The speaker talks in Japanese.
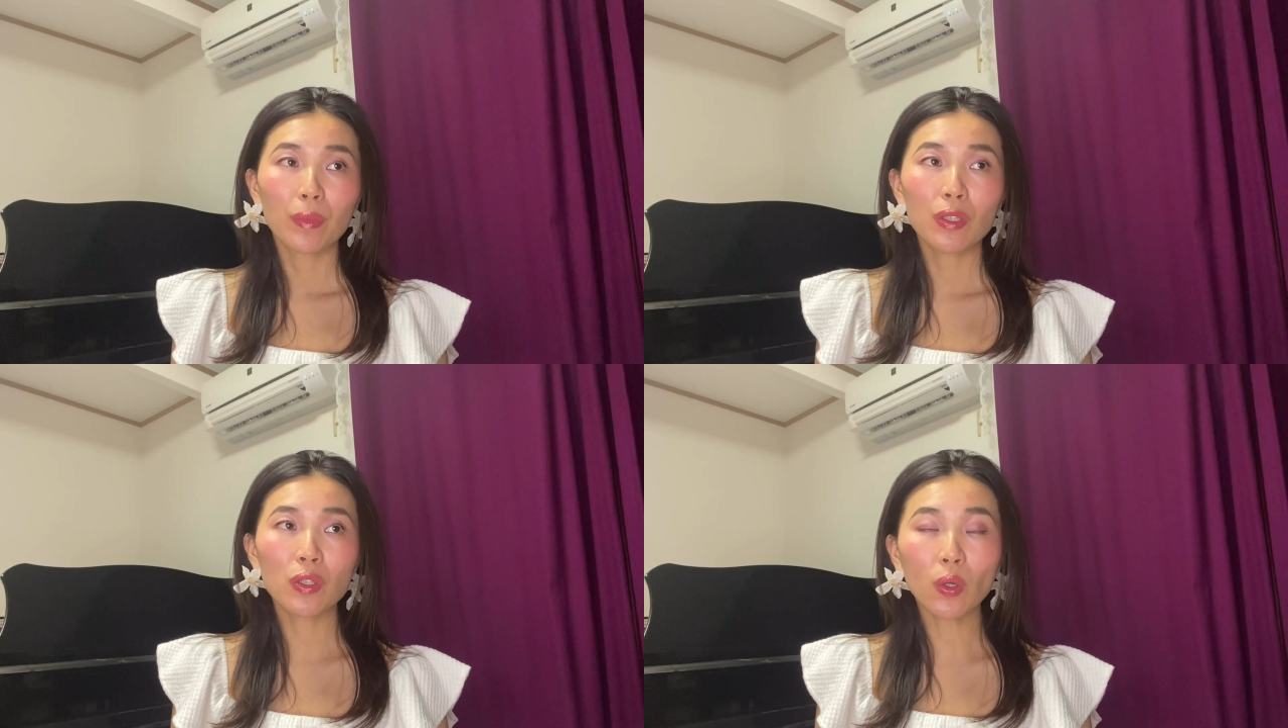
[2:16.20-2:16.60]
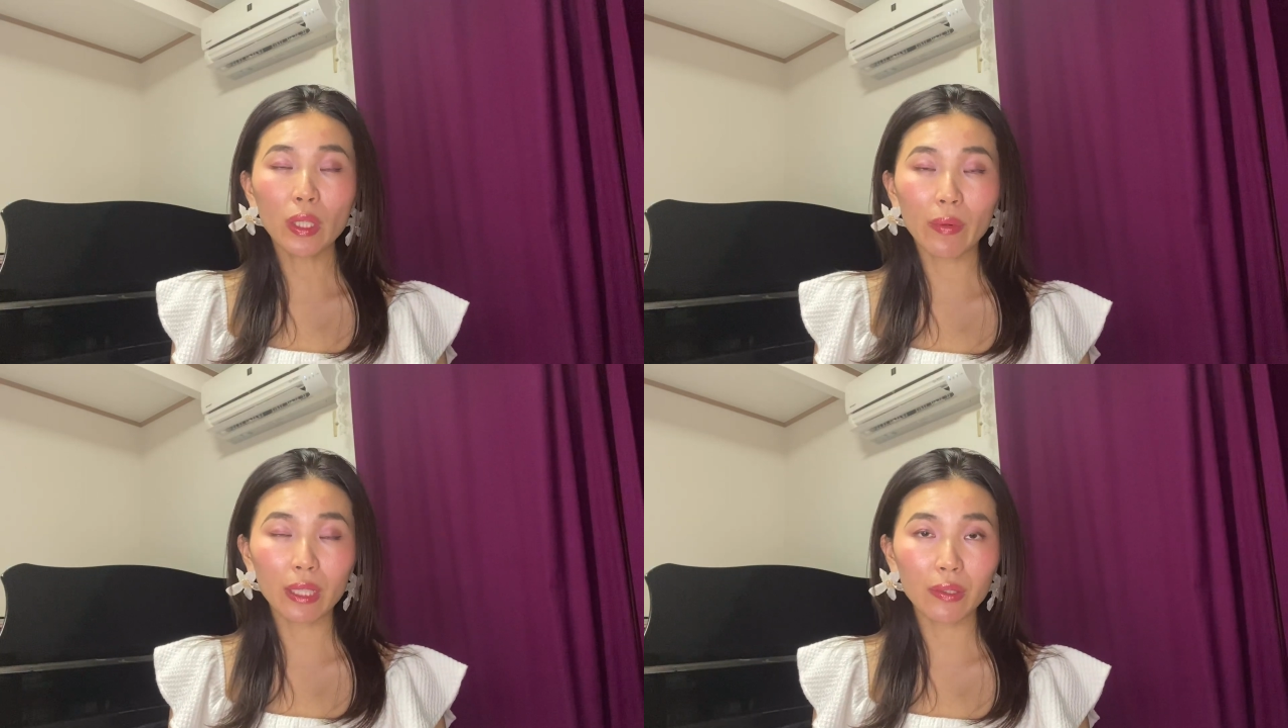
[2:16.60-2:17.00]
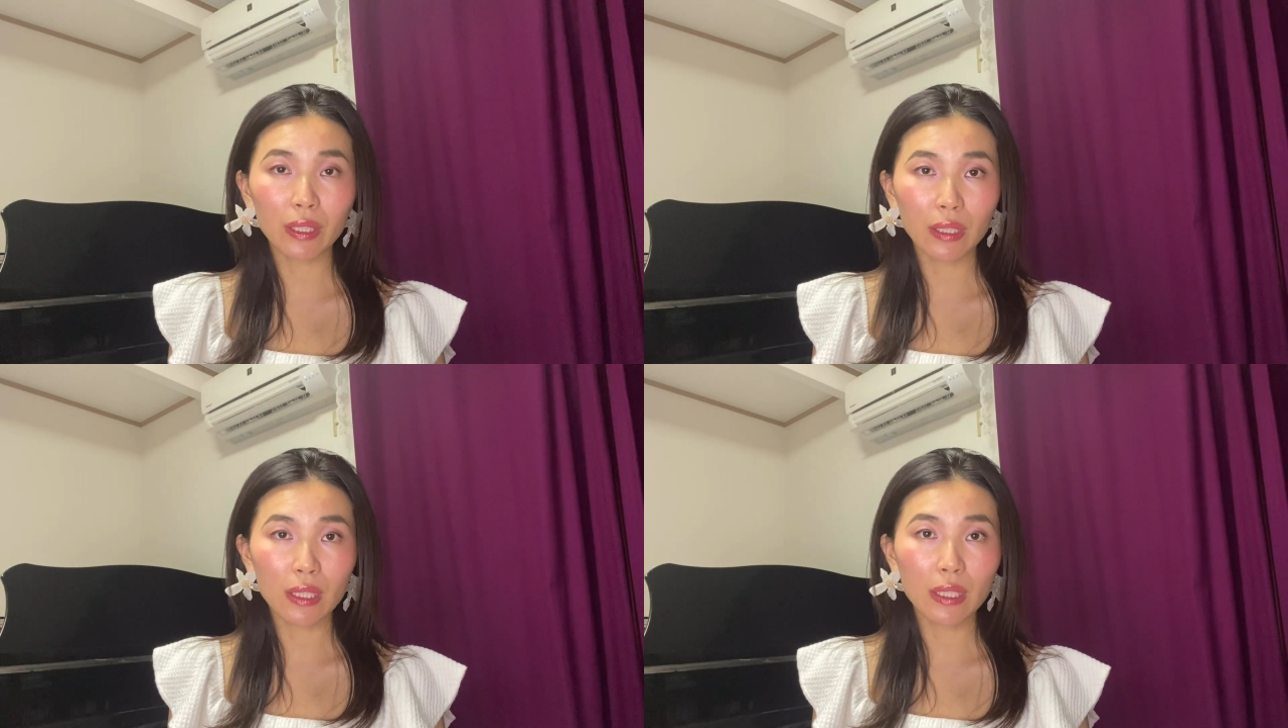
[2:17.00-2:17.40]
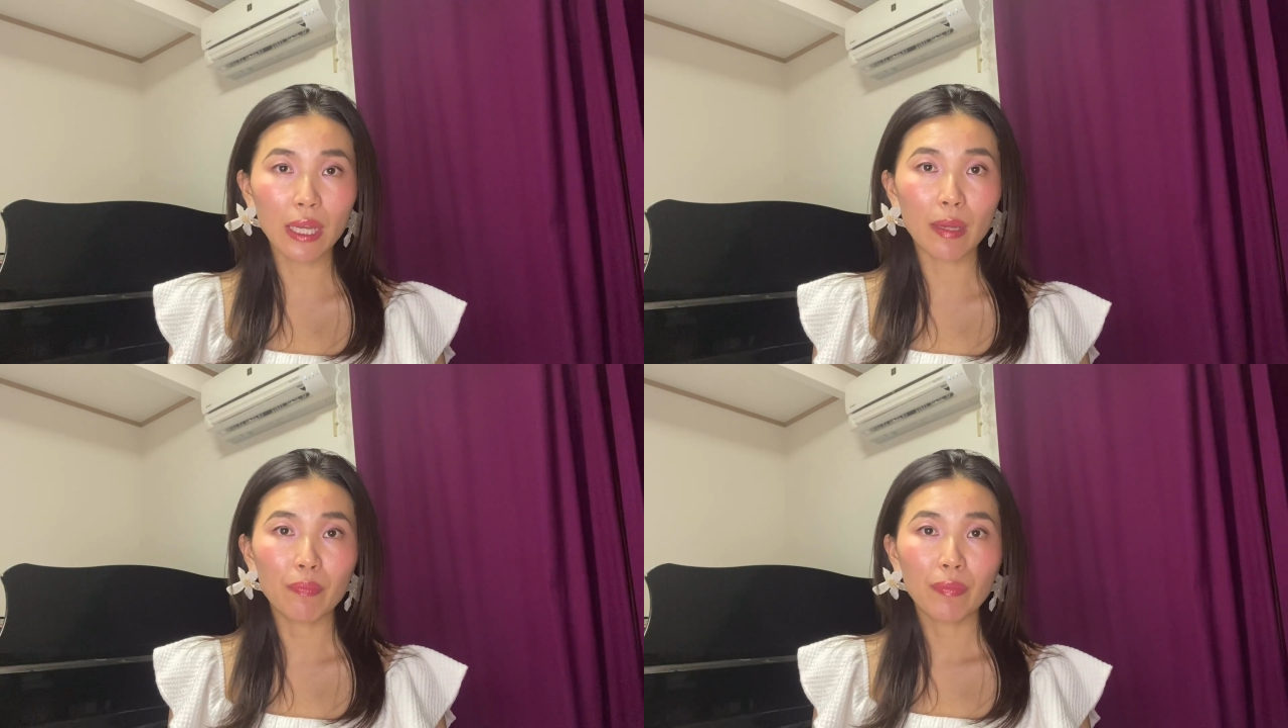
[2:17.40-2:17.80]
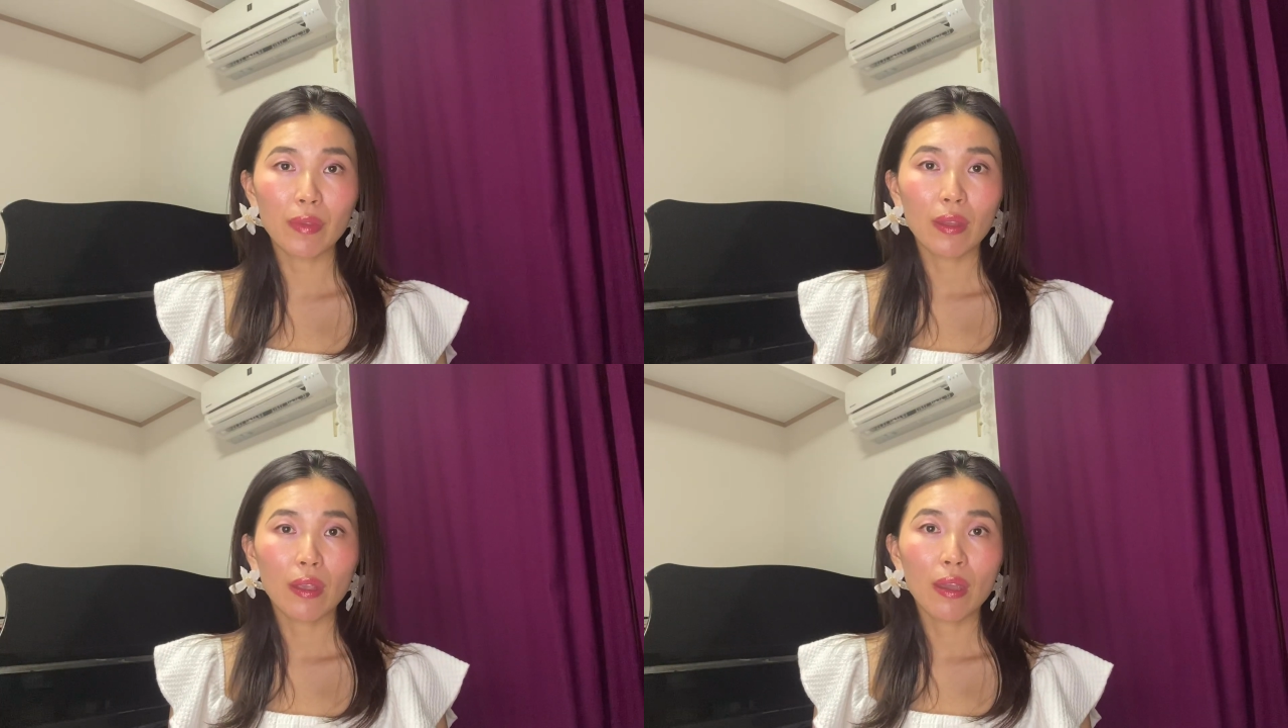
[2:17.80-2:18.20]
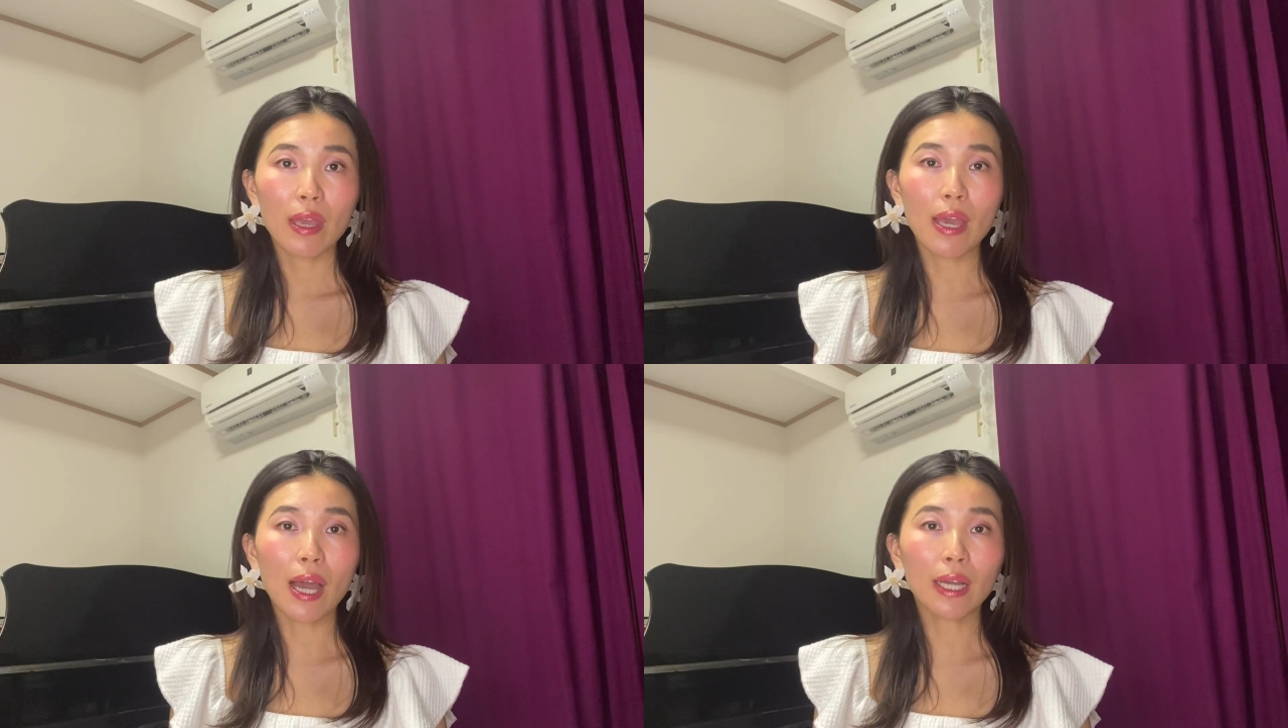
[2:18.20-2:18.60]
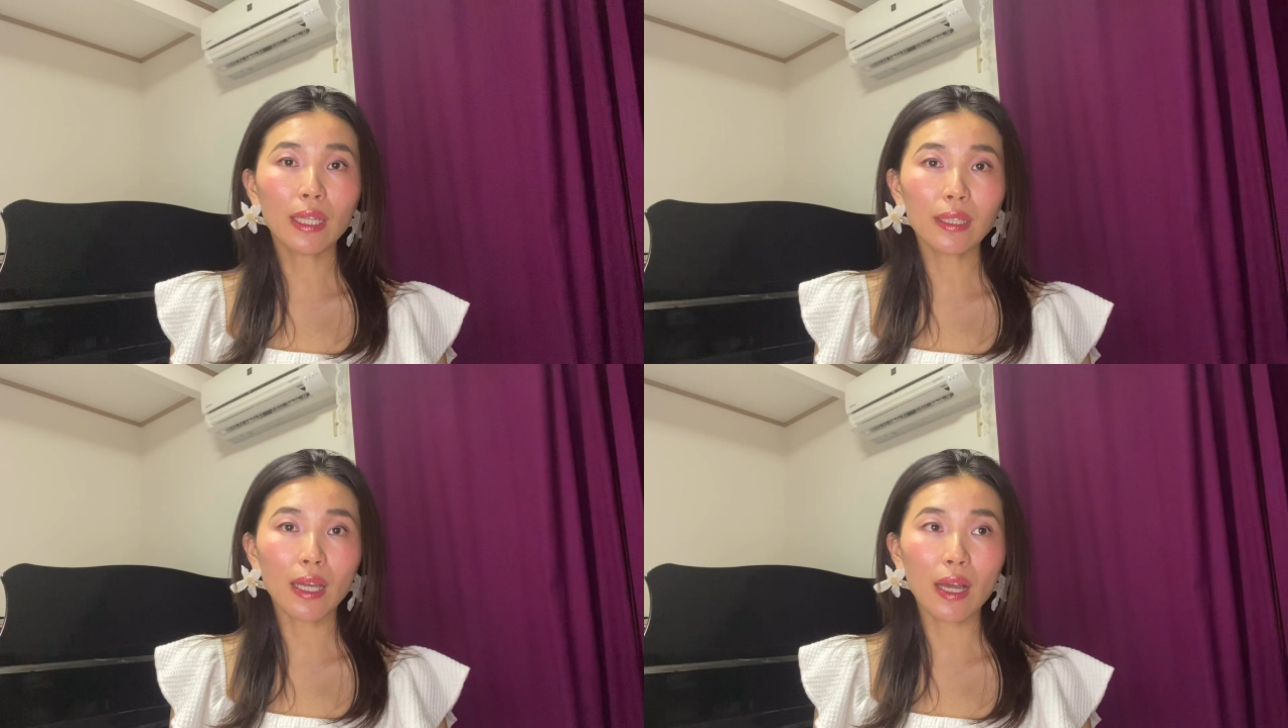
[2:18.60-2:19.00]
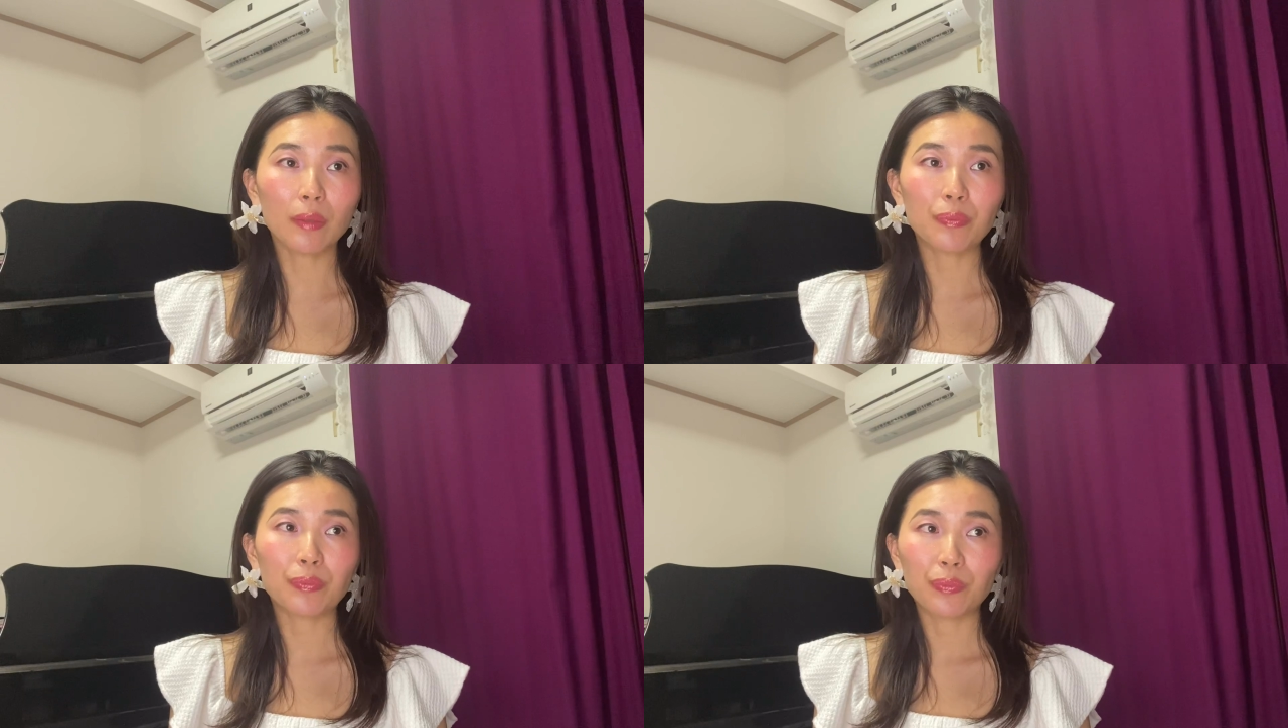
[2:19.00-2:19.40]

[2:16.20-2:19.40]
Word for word: そうではなくてですね、あなた